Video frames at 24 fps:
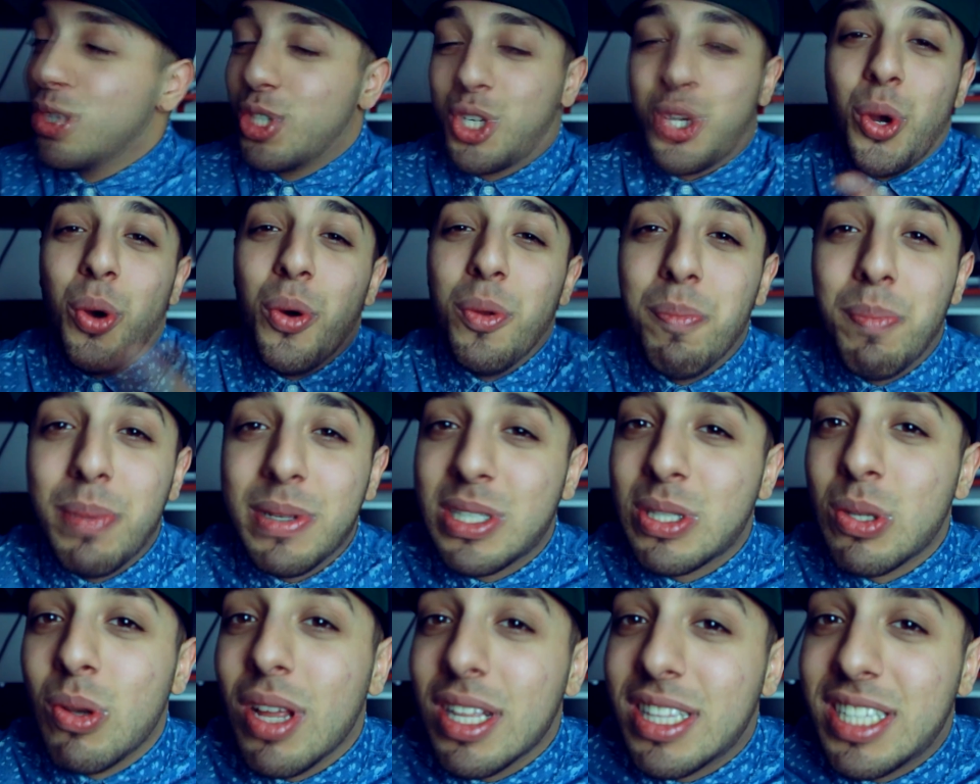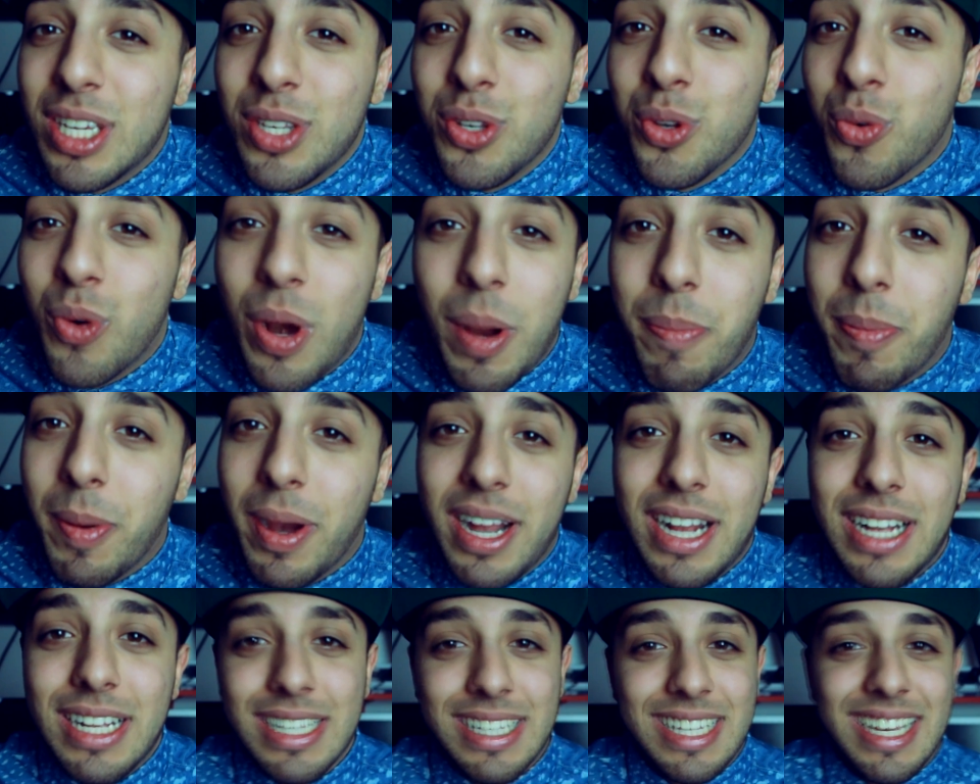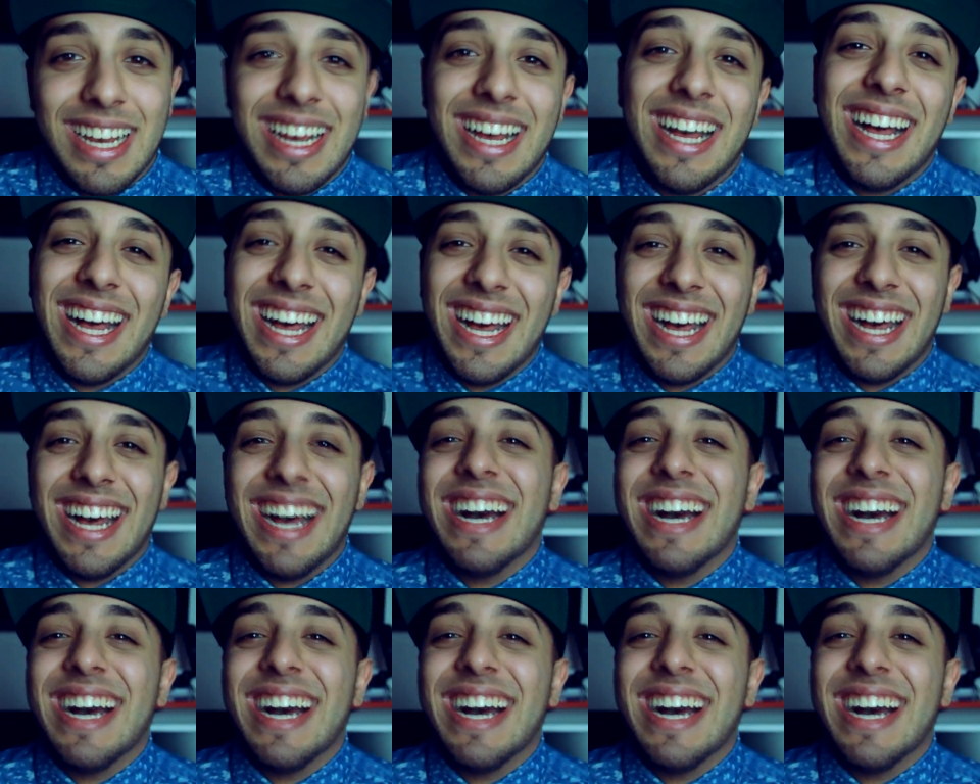und schon bist du Latino-Rapper, Alter.